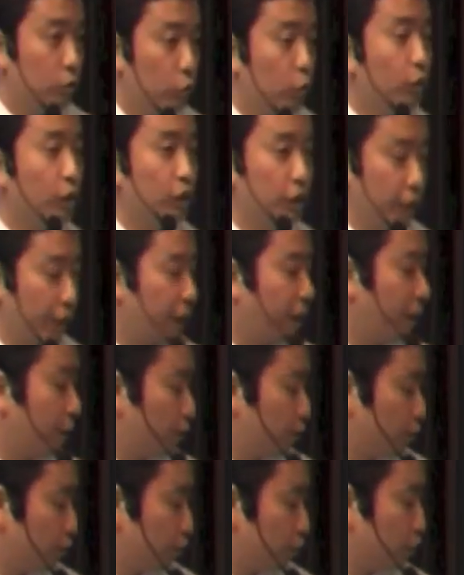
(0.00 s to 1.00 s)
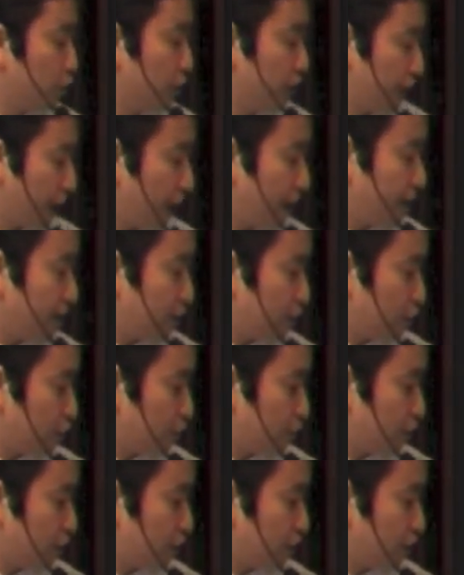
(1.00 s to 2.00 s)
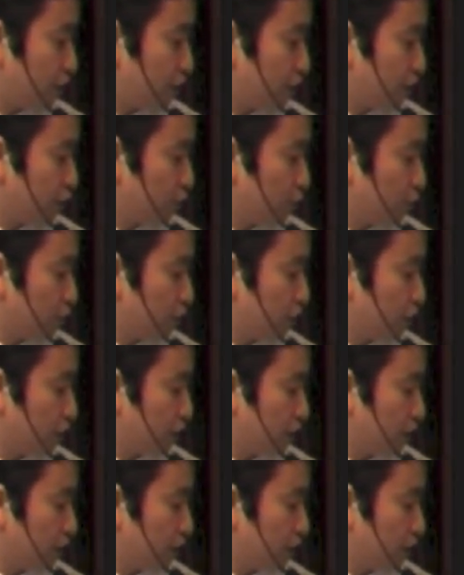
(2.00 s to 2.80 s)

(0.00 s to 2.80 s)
明しましょうか。そうですね。あの少しはい説明していただいてよろしいですか。えっと